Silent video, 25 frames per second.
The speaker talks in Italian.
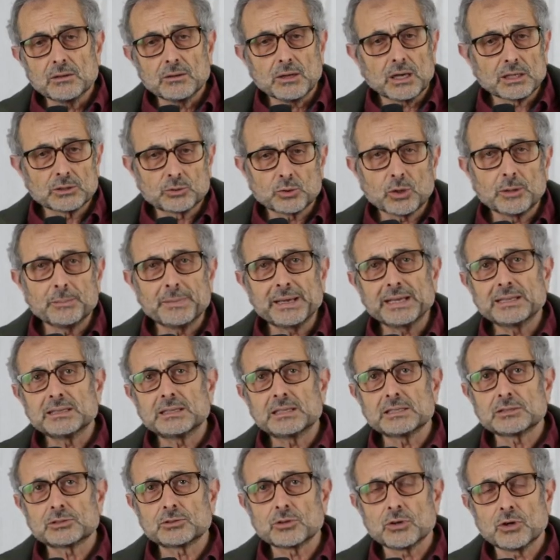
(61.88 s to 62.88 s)

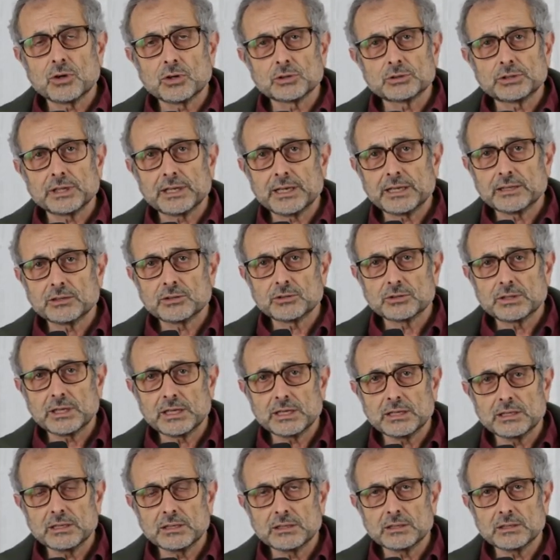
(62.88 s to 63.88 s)
Attualmente sto tenendo
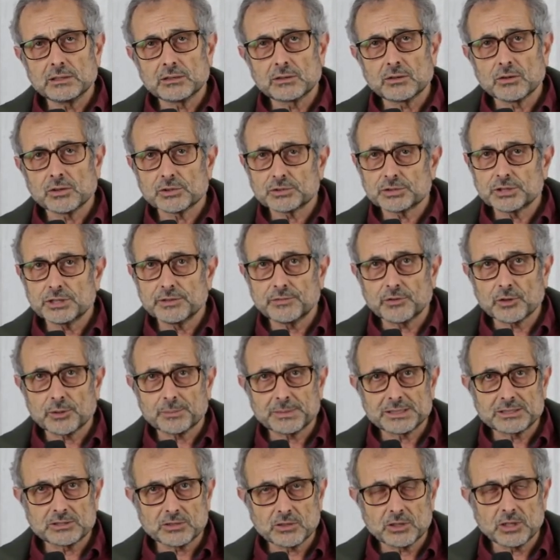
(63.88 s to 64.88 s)
dei corsi di
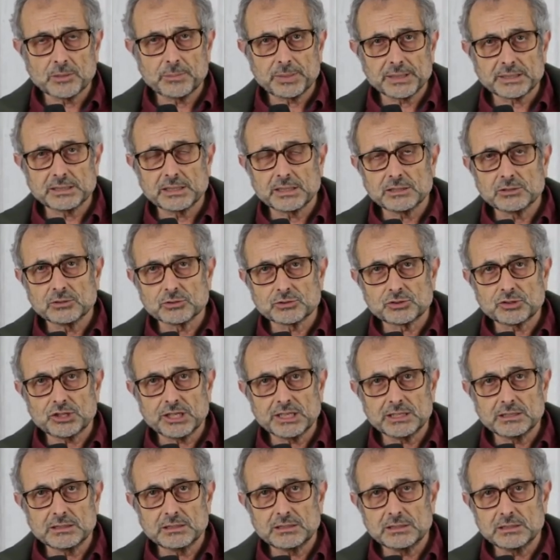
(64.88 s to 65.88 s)
formazione per dei
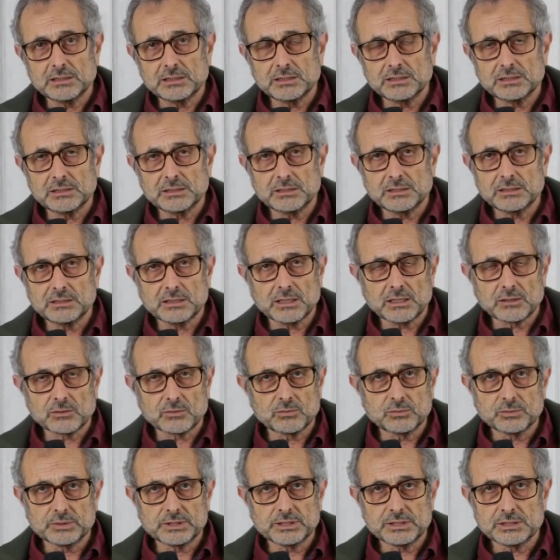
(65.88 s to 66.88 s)
docenti di
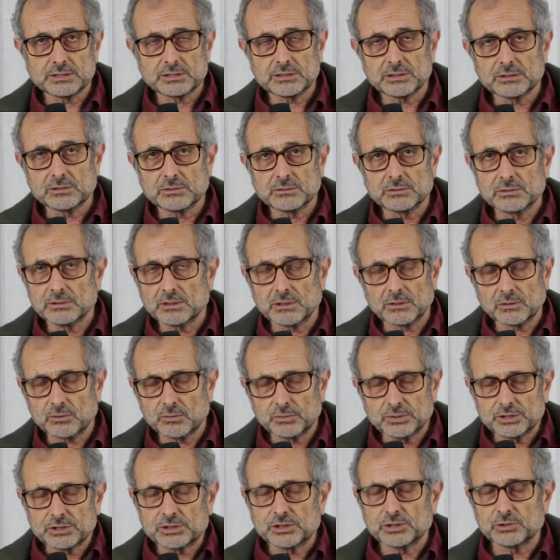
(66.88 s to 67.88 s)
alcuni,
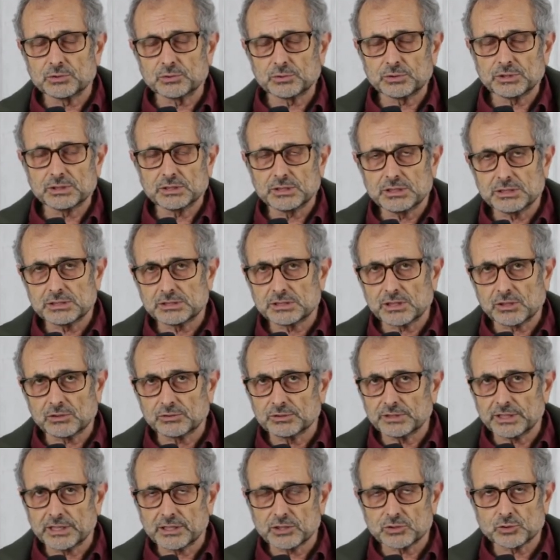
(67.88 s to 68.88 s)
istituti di
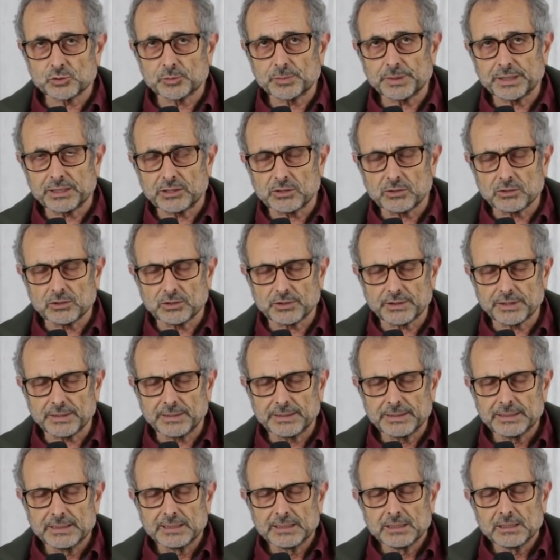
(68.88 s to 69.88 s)
secondaria superiore,
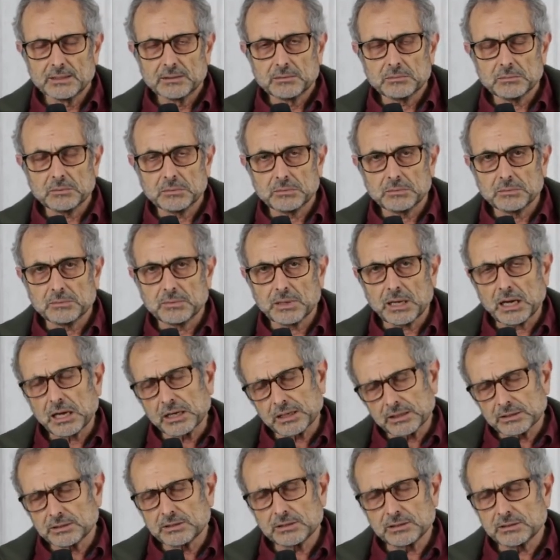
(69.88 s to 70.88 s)
eh,
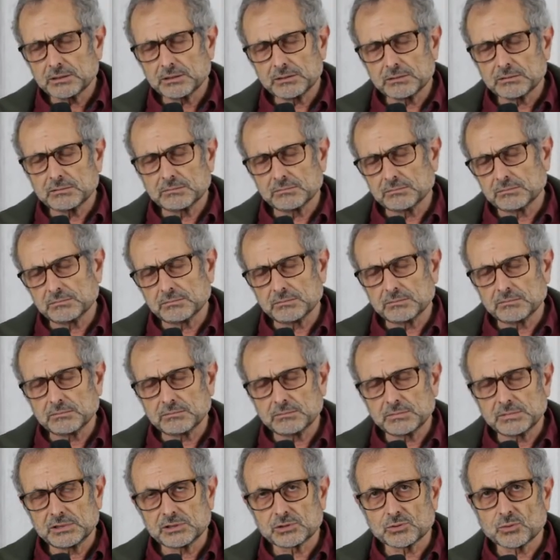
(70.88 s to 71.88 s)
anche di,
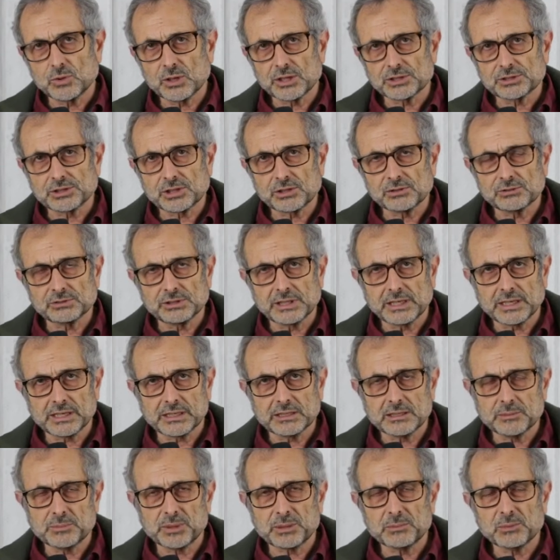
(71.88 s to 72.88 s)
di scuola secondaria
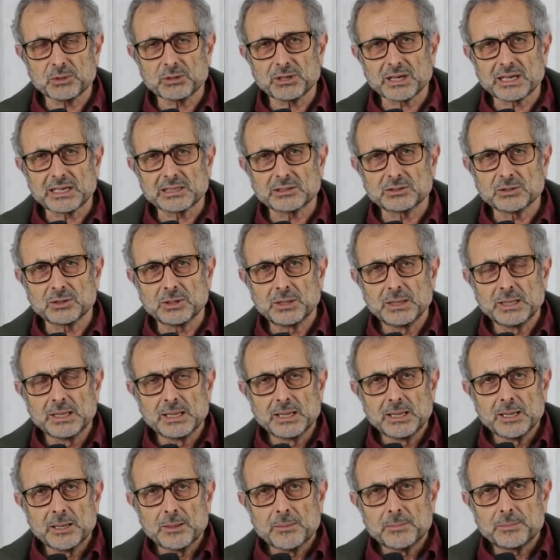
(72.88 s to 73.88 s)
di primo grado,
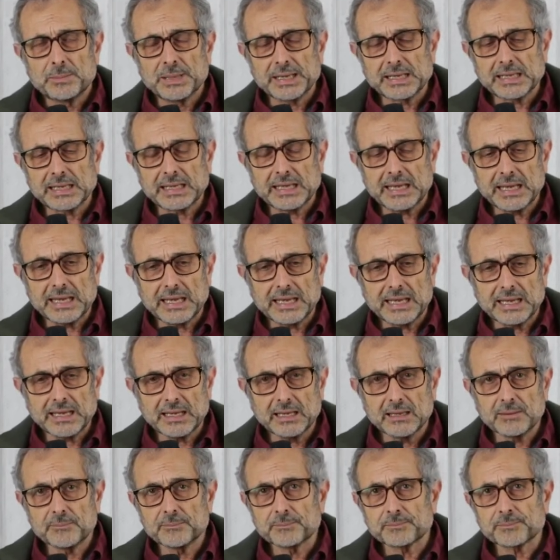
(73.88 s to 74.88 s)

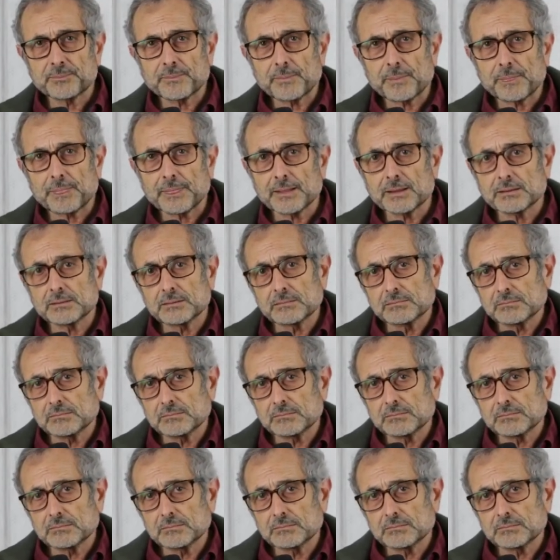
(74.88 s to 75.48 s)
perché mm,